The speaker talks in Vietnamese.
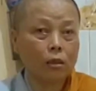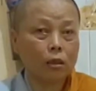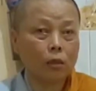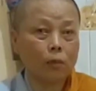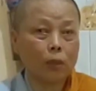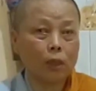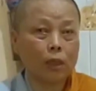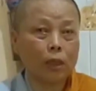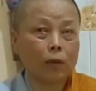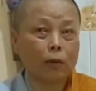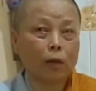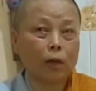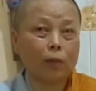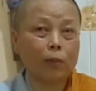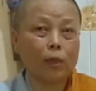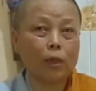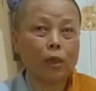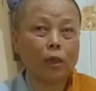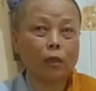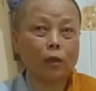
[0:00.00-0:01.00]
Chứ mình nhận lẽ
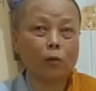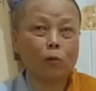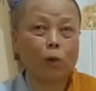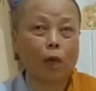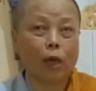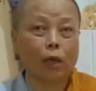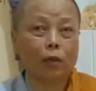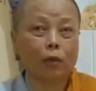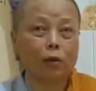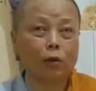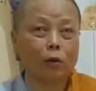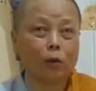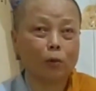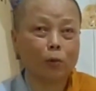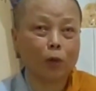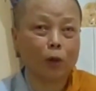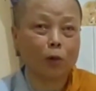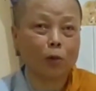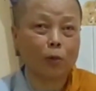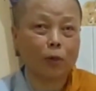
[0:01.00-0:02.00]
mình giải thích hoài
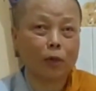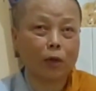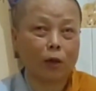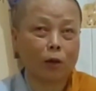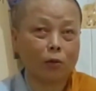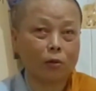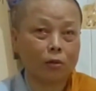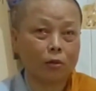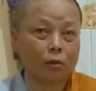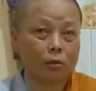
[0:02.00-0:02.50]
cũng đâu có biết đâu.